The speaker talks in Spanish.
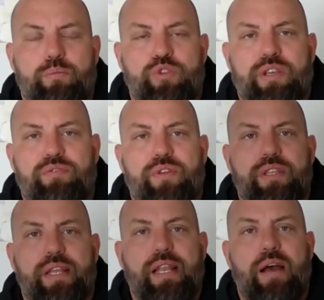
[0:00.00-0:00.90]
muchas
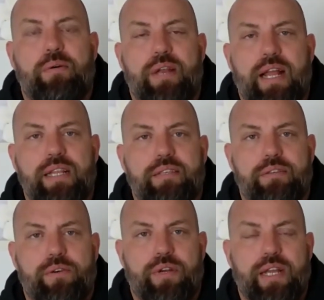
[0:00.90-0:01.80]
fuentes
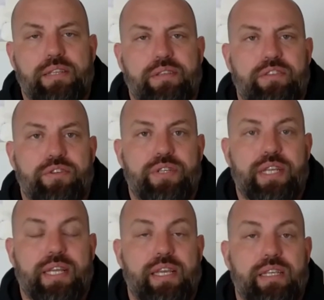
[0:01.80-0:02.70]
laborales,
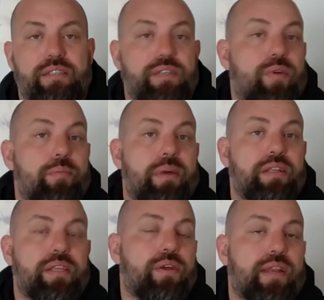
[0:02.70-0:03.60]
organizaciones que si no hay
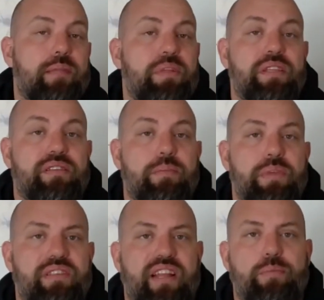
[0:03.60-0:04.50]
partidos realmente se
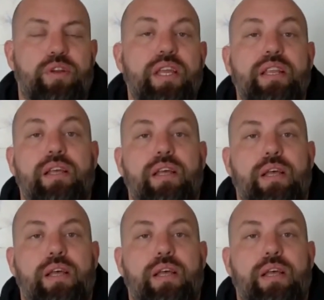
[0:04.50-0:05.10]
empiezan a morir,